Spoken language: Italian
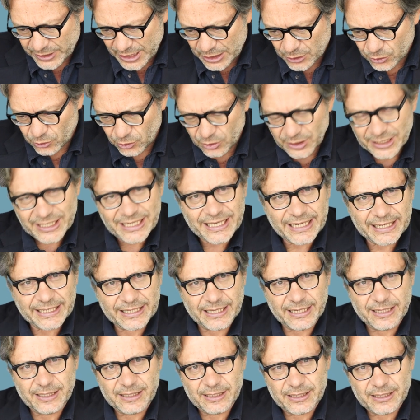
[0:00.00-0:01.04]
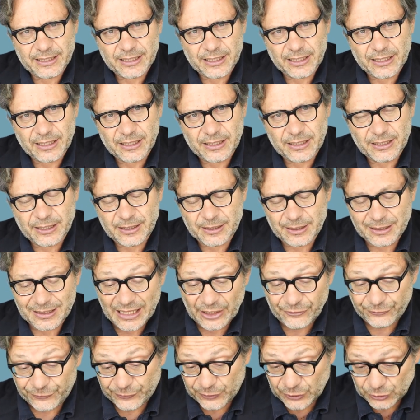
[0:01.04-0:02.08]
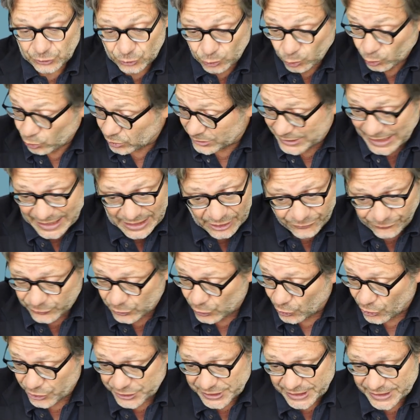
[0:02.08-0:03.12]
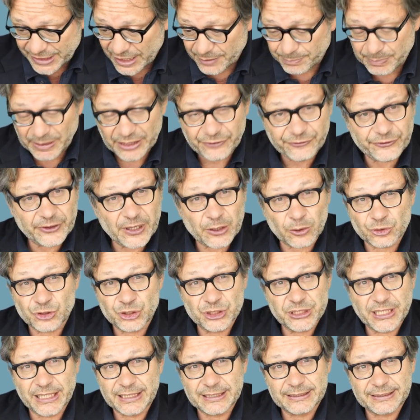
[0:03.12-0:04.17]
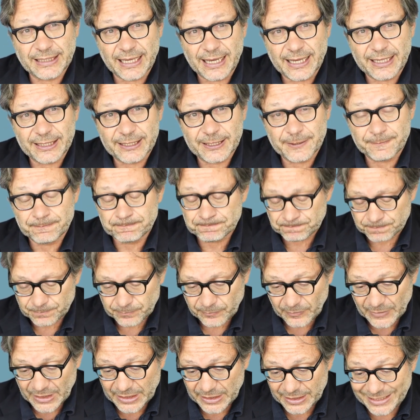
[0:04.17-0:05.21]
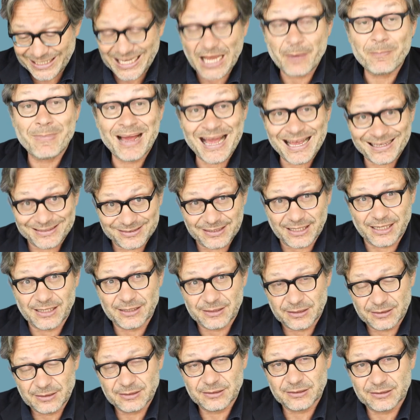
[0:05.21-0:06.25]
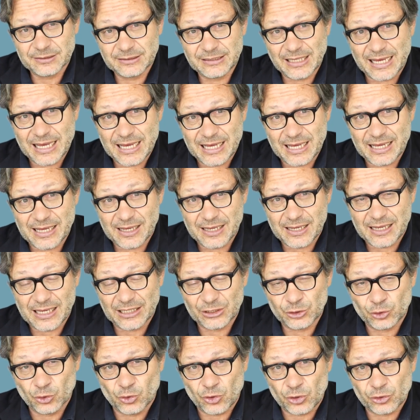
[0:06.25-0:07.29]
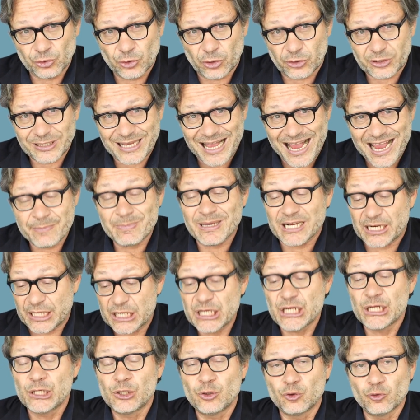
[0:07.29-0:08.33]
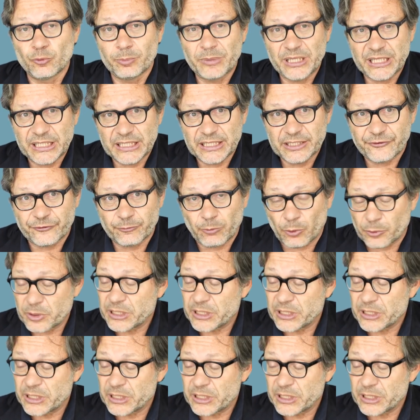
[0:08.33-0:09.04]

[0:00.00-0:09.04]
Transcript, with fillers: che collega eh, la, tutta la storia del pensiero occidentale, chiamata da Adorno e Horkheimer illuminismo,